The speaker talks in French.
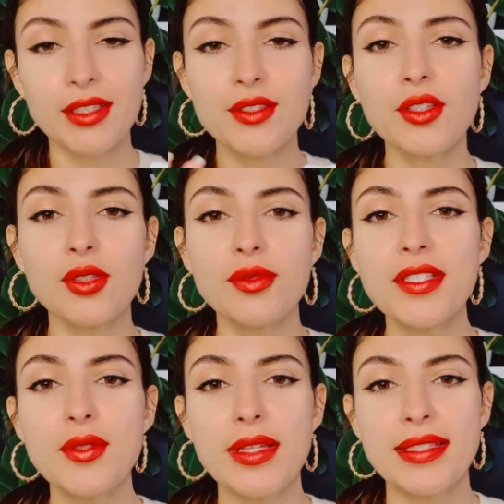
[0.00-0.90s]
une sorte de
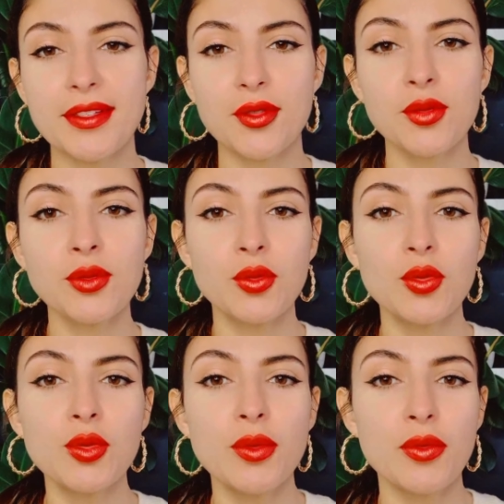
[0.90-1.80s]
visualisation
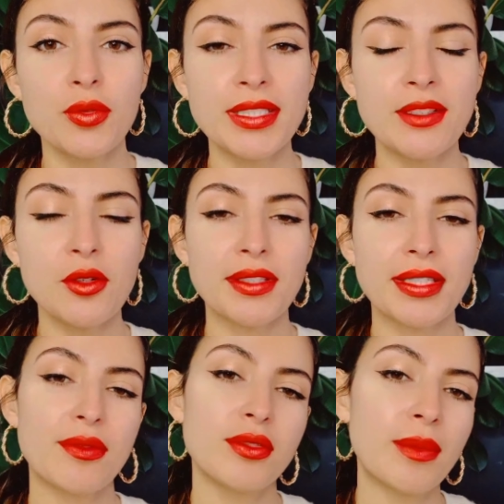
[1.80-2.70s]
où vous vous dites,
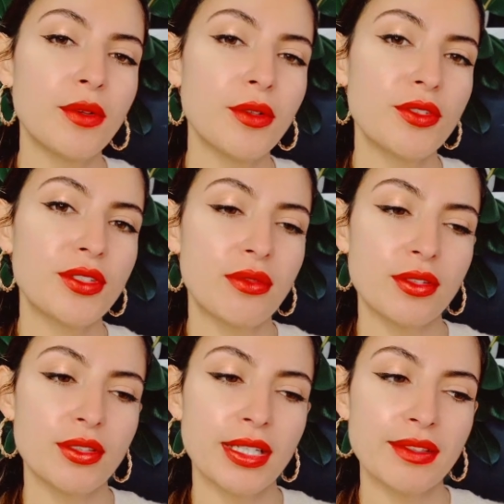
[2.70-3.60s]
ok, il faut vraiment que
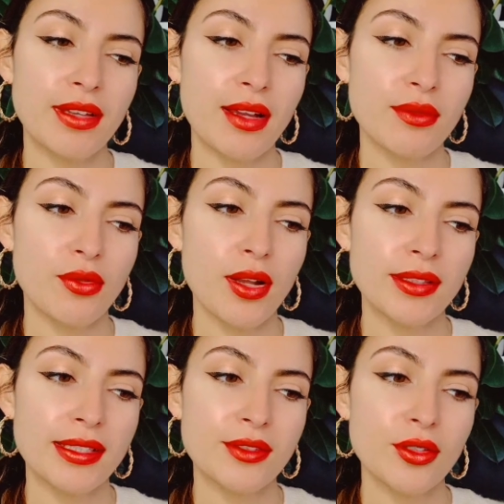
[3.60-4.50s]
arrive à
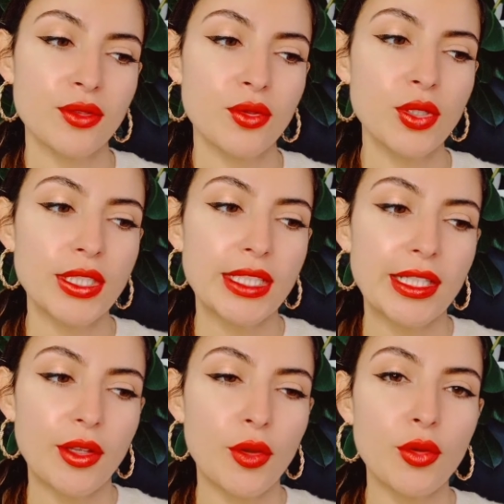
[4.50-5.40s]
avoir des sortes de
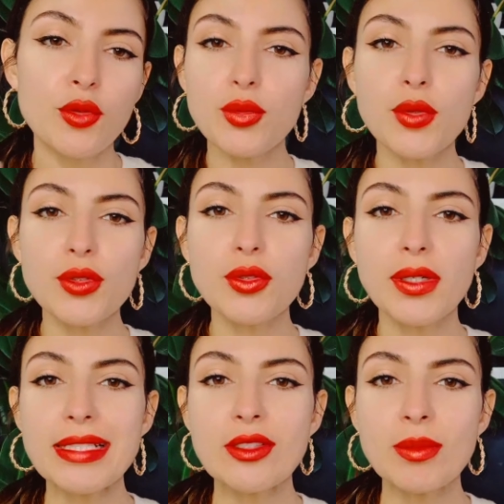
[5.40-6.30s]
euh, nouveaux
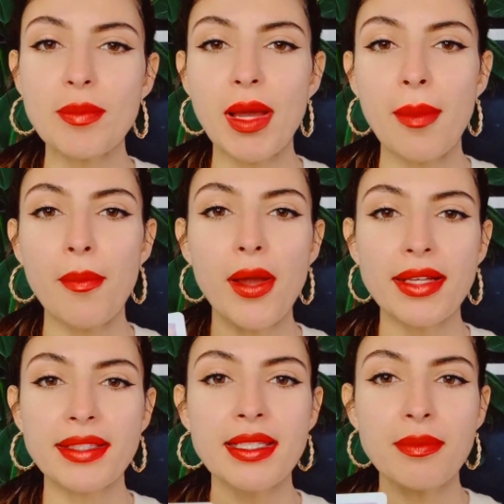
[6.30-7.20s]
horizons, mais par rapport
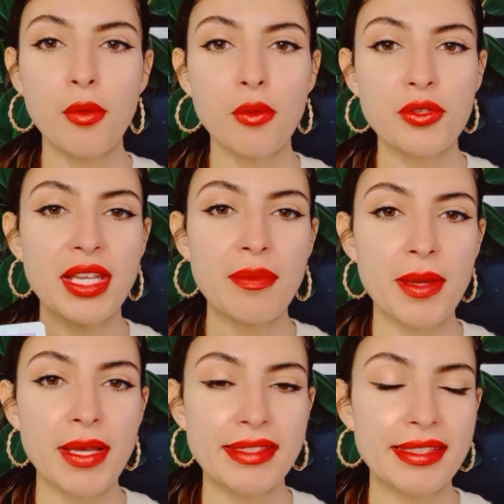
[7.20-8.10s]
à des projets
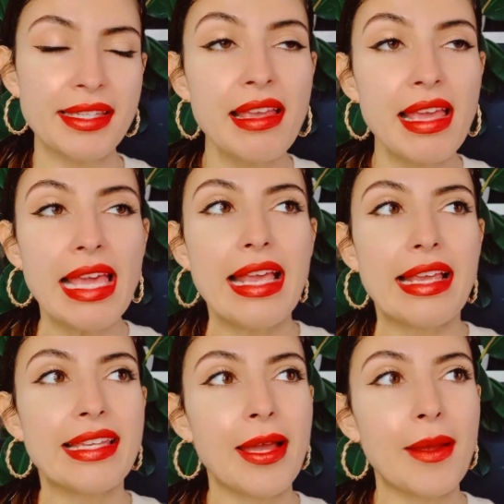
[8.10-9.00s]
passés.
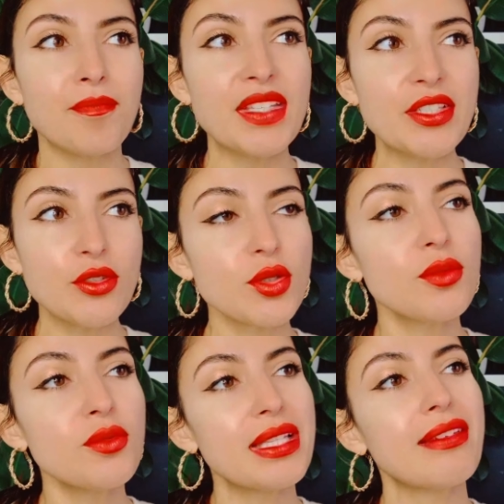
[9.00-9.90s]
Il y a des choses
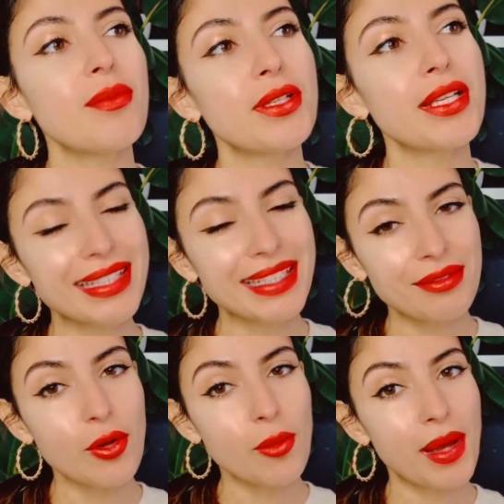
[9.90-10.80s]
que vous avez peut-être
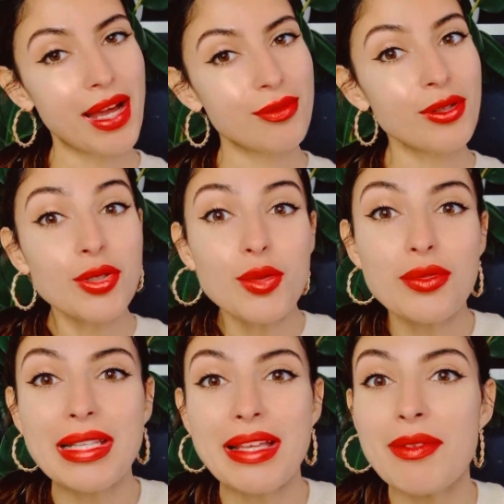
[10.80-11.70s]
rêvé auparavant que
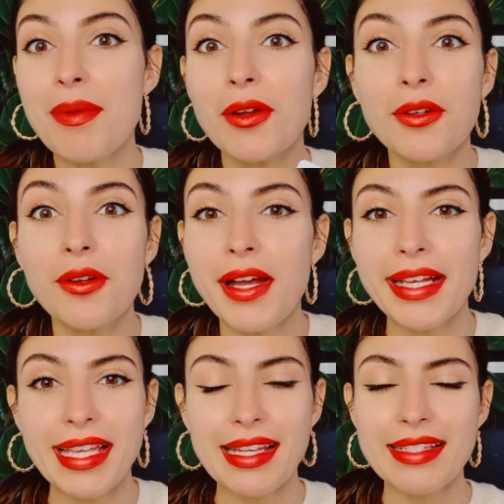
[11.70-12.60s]
vous n'avez pas encore
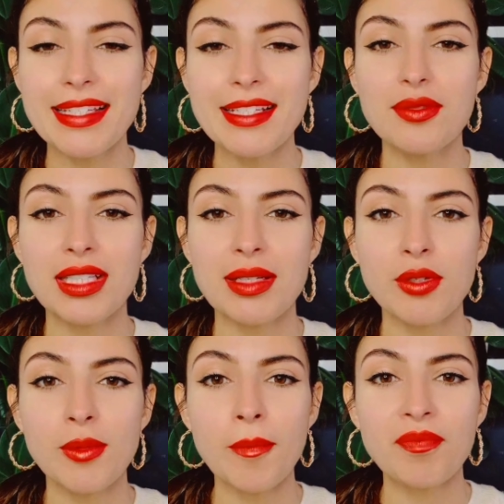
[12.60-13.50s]
réalisées tout
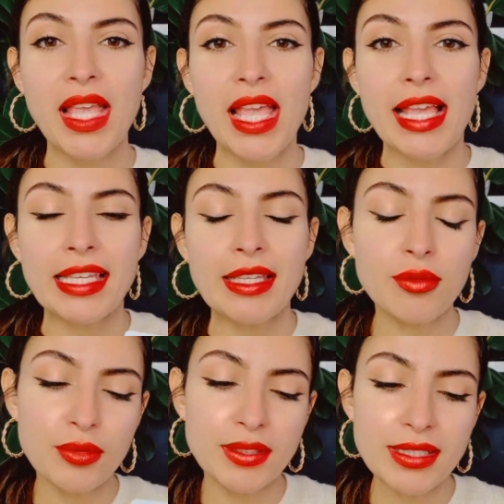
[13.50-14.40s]
simplement. Et
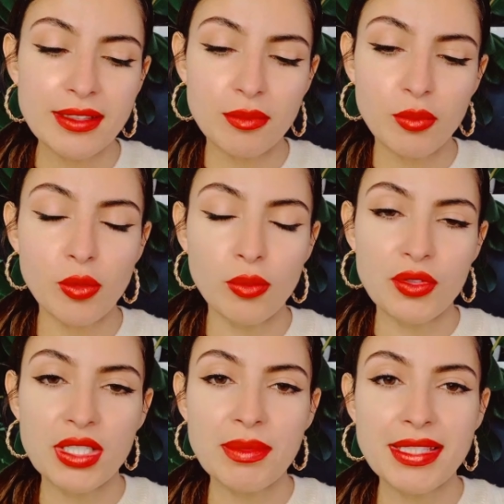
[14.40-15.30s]
vous vous dites, bon,
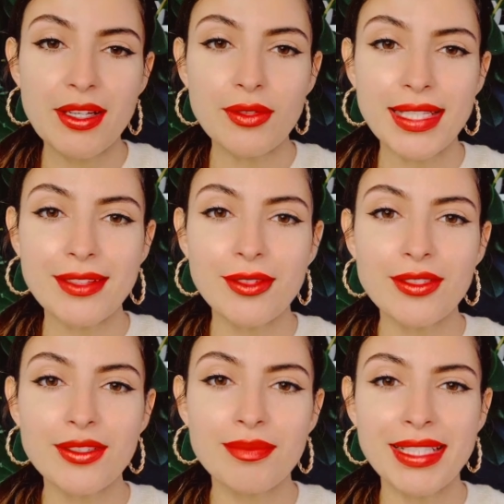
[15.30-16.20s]
j'ai mis ça en
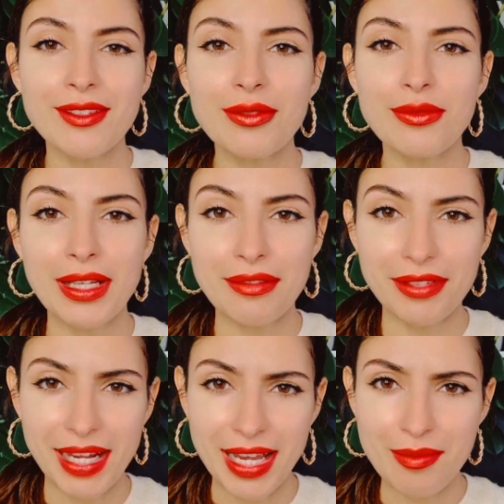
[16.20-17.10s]
attente, maintenant il faudrait
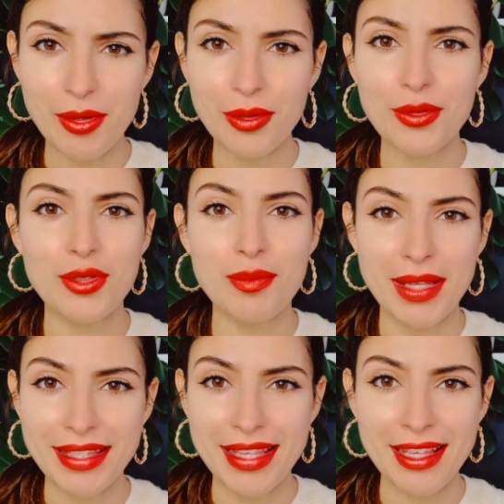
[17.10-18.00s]
vraiment que je
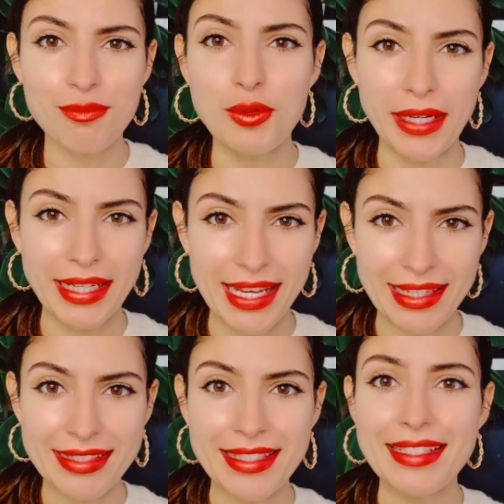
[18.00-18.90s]
m'attarde pour
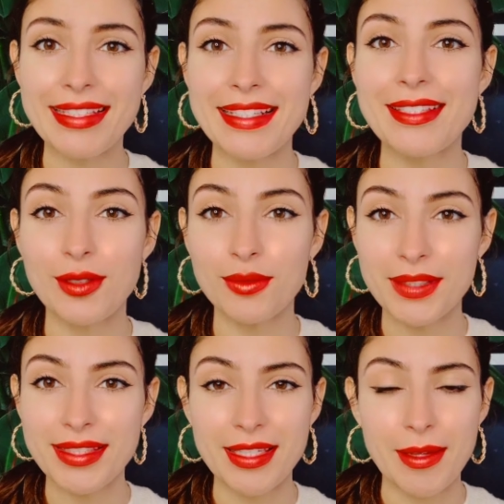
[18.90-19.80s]
réaliser ces
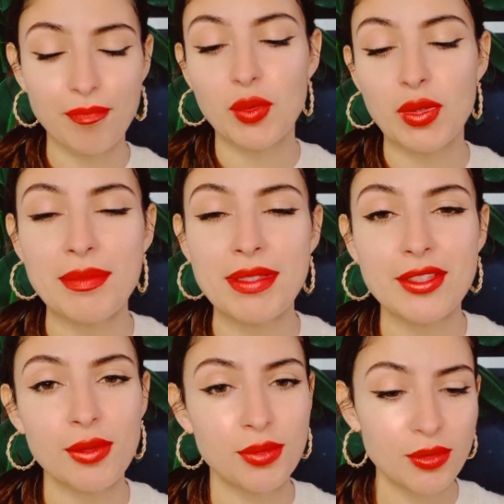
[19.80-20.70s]
envies-ci. Donc ami
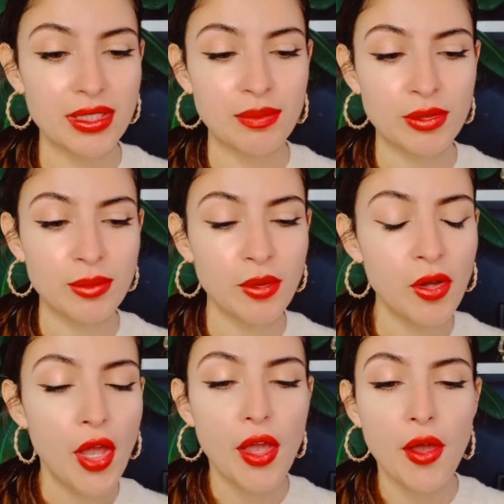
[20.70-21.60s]
scorpion, tout
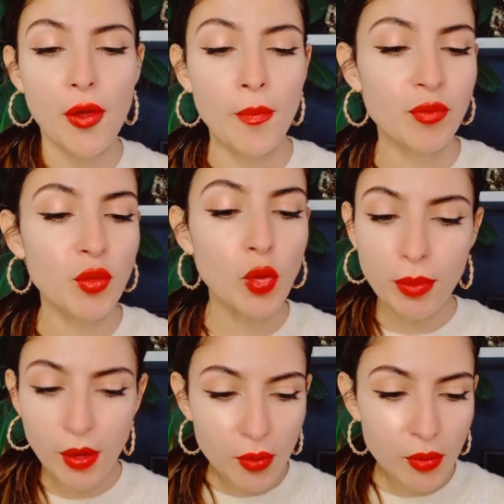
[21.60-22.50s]
simplement, euh, on
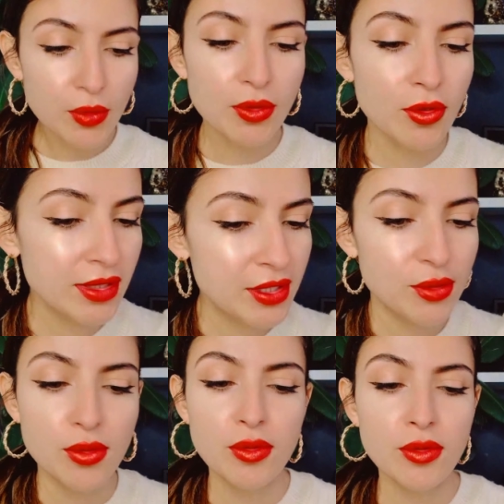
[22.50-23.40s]
reprend conscience des
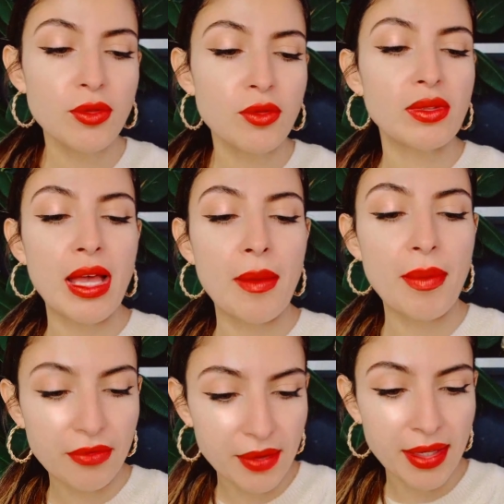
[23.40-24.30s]
choses qu'on n'a
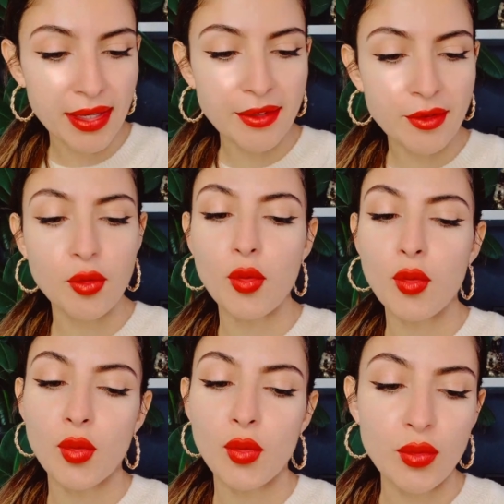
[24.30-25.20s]
pas faites,
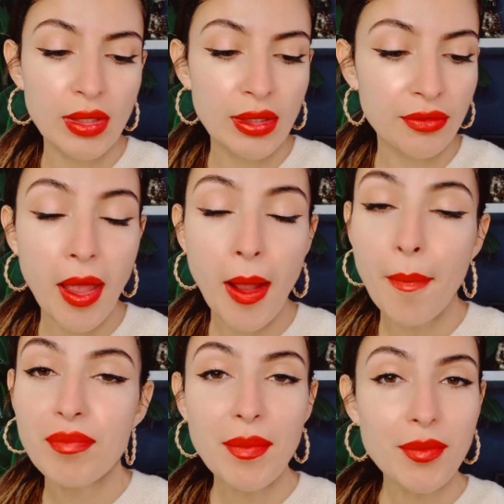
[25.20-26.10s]
qu'on voulait faire,
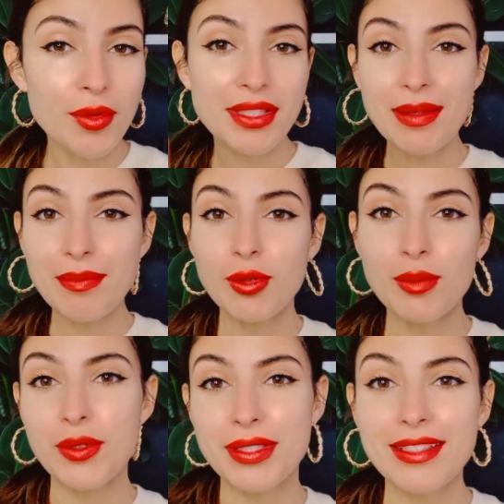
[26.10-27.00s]
même de simples
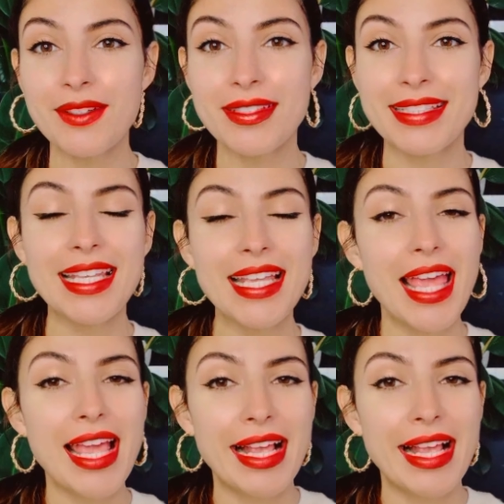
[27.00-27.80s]
petites idées,